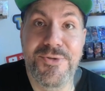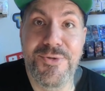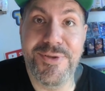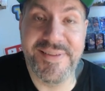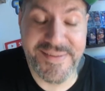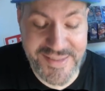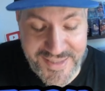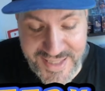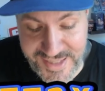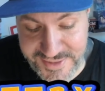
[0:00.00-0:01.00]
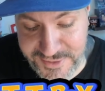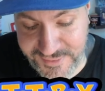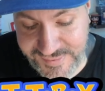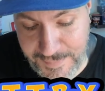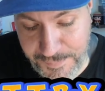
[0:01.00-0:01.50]
Juste derrière, je
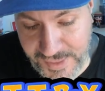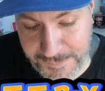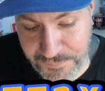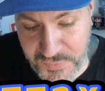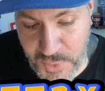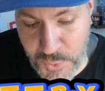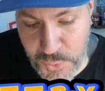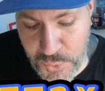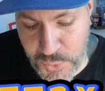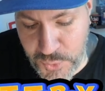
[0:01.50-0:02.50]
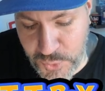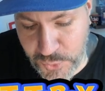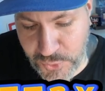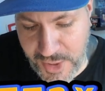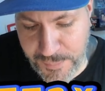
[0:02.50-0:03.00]
ne sais pas.
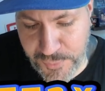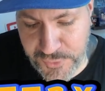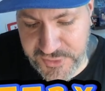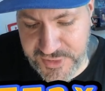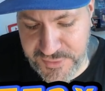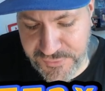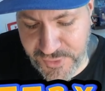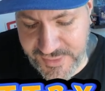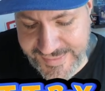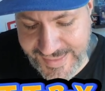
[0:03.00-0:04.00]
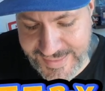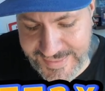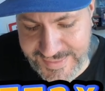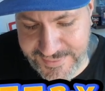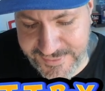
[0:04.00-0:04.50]
Ouh, un petit
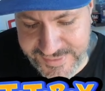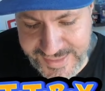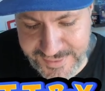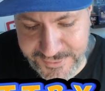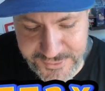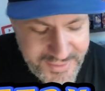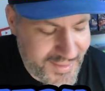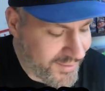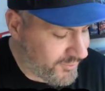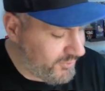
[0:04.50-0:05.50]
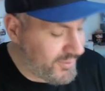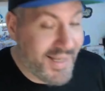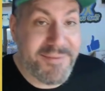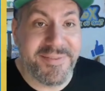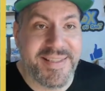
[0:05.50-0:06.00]
Voltali en carte rare
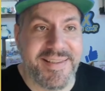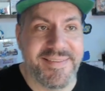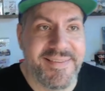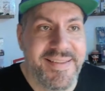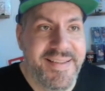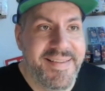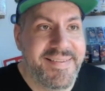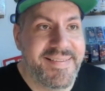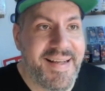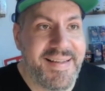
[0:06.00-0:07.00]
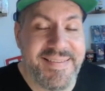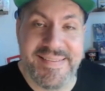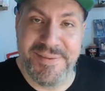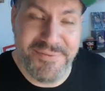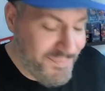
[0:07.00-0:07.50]
holographique. Ça,
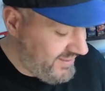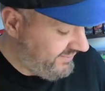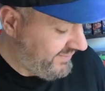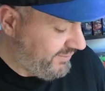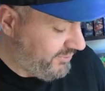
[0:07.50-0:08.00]
ça fait plaisir